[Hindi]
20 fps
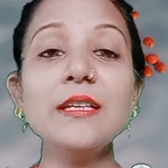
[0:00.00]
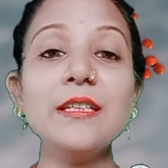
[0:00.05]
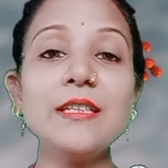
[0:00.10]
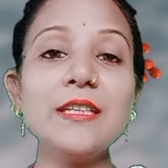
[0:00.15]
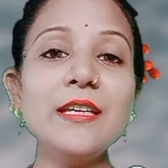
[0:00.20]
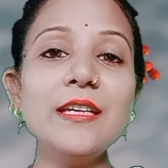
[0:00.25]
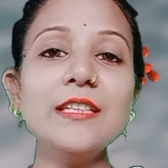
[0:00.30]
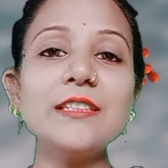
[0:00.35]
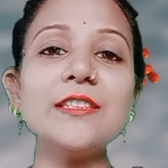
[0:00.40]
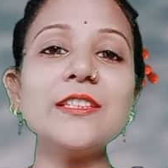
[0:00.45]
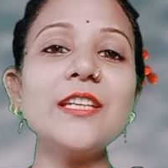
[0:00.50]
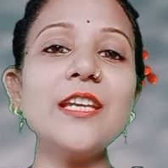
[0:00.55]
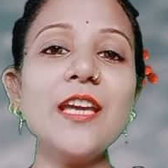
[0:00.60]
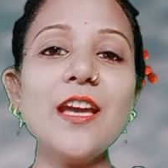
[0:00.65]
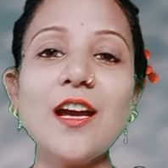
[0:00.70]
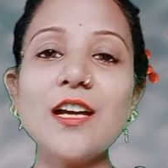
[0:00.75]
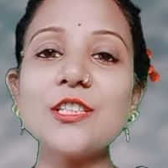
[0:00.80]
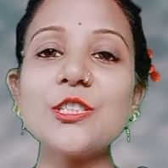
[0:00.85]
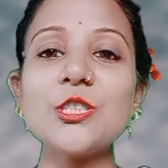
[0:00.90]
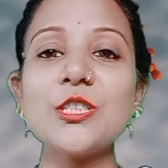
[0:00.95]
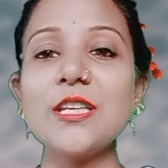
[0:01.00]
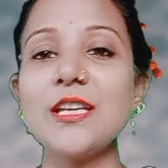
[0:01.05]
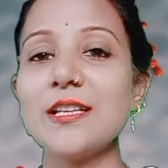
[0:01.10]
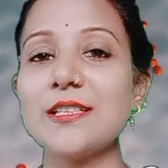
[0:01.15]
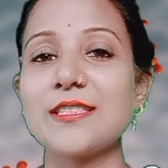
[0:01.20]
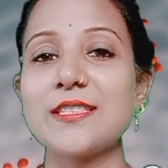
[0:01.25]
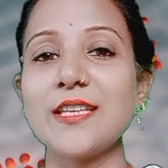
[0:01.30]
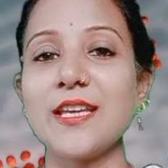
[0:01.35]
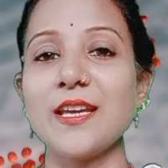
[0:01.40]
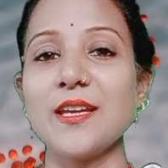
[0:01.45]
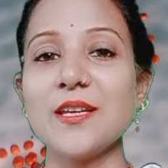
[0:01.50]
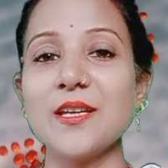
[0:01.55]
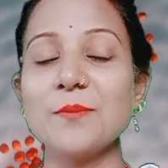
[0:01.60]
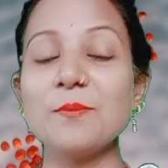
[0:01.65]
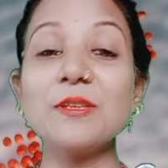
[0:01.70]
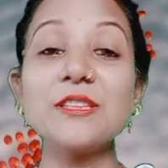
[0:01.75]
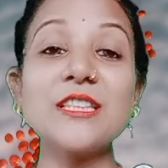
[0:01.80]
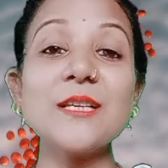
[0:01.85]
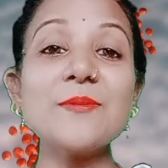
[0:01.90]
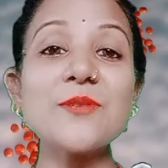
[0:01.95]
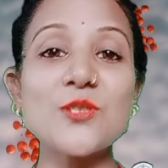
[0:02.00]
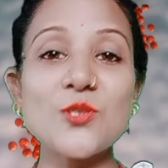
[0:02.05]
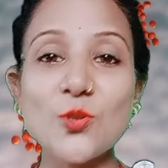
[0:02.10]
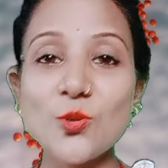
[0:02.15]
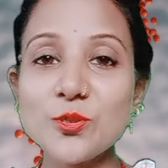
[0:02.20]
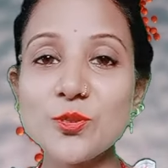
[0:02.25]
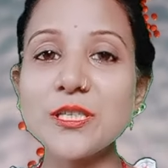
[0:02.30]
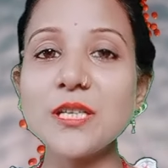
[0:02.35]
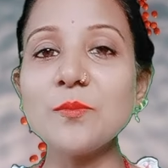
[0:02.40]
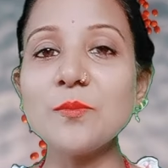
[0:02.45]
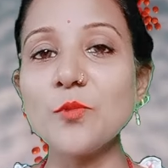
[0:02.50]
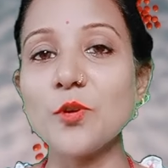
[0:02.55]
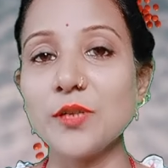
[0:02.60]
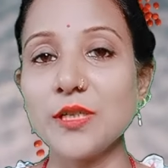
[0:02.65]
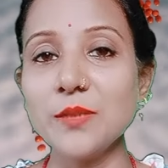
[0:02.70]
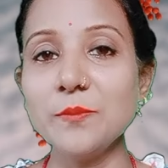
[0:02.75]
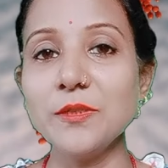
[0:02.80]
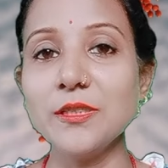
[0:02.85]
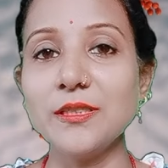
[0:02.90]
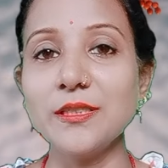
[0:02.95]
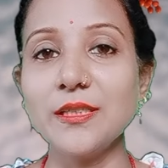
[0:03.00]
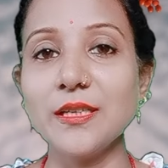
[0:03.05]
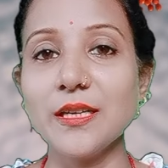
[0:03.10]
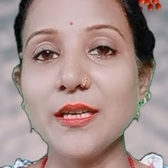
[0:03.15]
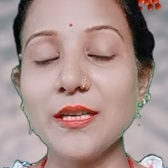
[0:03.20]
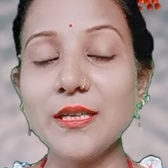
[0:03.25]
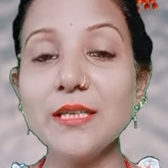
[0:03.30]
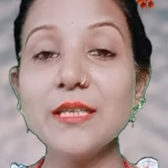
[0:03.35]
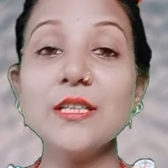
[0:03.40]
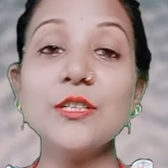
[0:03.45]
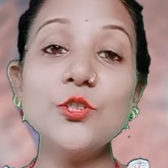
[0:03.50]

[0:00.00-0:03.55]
कि इतने अच्छे अच्छे मतलब सोल्जर बॉडी में दिए हैं